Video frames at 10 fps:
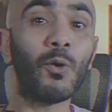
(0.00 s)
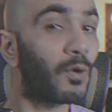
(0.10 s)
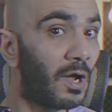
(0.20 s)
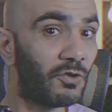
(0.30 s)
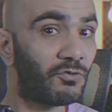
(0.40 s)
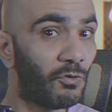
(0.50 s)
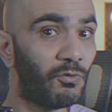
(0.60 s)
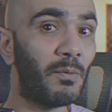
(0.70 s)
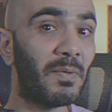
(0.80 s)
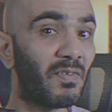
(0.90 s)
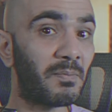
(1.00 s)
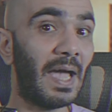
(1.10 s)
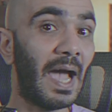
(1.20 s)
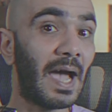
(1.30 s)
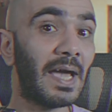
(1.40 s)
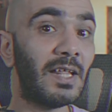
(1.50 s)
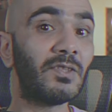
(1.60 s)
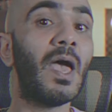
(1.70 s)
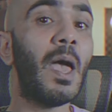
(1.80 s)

وراح نشوفه بس بحاله